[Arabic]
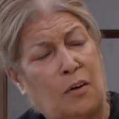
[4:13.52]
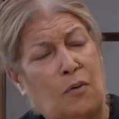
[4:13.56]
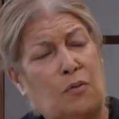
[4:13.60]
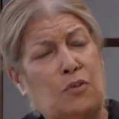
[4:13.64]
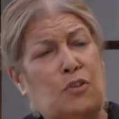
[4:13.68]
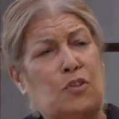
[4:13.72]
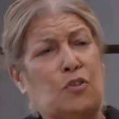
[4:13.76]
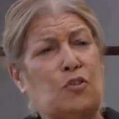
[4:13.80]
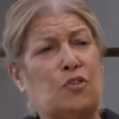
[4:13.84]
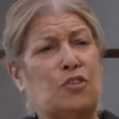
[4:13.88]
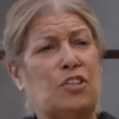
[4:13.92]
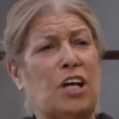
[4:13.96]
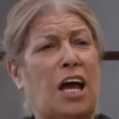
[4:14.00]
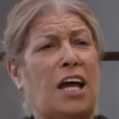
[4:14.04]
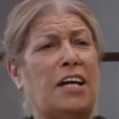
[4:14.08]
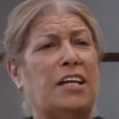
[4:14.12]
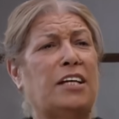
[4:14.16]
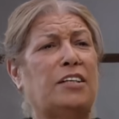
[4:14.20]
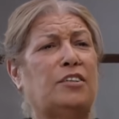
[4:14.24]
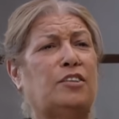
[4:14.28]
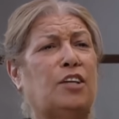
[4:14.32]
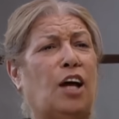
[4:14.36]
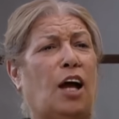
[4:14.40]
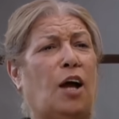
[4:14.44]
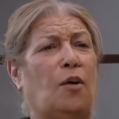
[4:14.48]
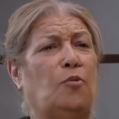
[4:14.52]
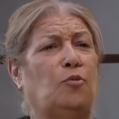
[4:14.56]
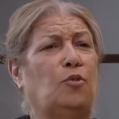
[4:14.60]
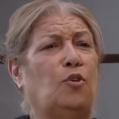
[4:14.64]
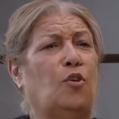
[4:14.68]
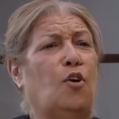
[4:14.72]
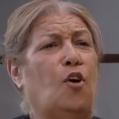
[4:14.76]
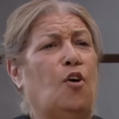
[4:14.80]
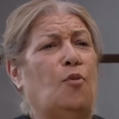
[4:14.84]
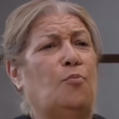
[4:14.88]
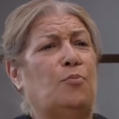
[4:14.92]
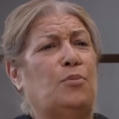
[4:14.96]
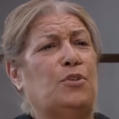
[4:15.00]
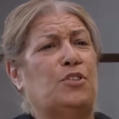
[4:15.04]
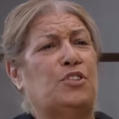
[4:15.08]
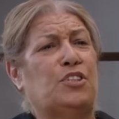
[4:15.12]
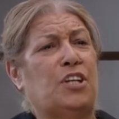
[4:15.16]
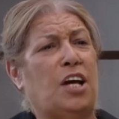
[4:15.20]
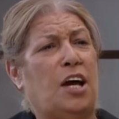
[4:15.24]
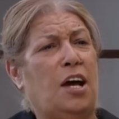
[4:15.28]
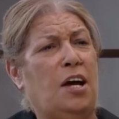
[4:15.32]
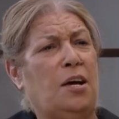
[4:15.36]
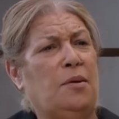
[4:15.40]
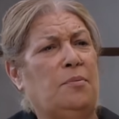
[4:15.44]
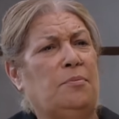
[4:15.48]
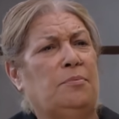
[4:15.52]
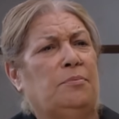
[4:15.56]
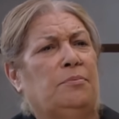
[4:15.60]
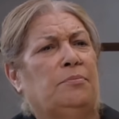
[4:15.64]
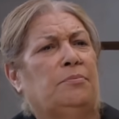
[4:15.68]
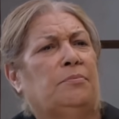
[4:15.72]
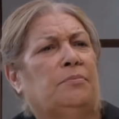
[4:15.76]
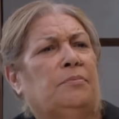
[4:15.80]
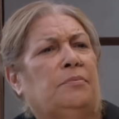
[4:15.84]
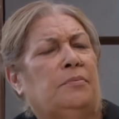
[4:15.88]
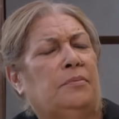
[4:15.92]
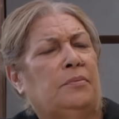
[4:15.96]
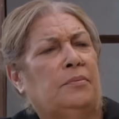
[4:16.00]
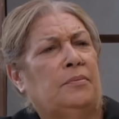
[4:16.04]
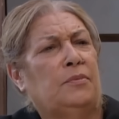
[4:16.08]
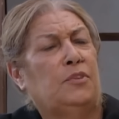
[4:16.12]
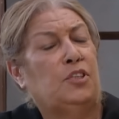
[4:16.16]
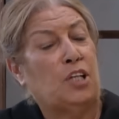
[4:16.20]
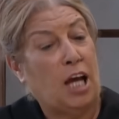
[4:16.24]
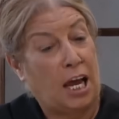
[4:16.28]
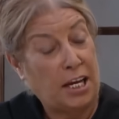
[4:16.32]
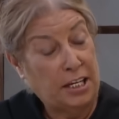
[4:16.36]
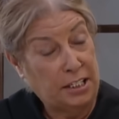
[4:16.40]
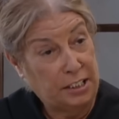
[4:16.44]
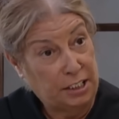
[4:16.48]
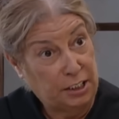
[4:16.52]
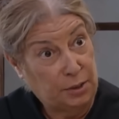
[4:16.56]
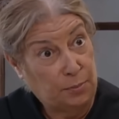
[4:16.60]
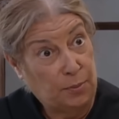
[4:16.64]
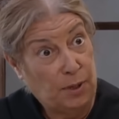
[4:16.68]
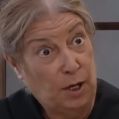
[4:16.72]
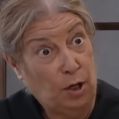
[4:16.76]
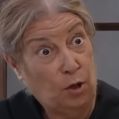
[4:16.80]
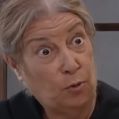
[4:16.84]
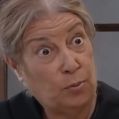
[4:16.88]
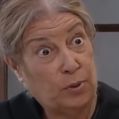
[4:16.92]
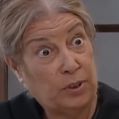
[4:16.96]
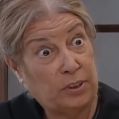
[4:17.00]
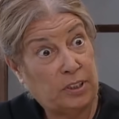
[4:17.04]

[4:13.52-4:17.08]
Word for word: وشو جايين تعملوا هون بالشام؟ جايين تبيعوا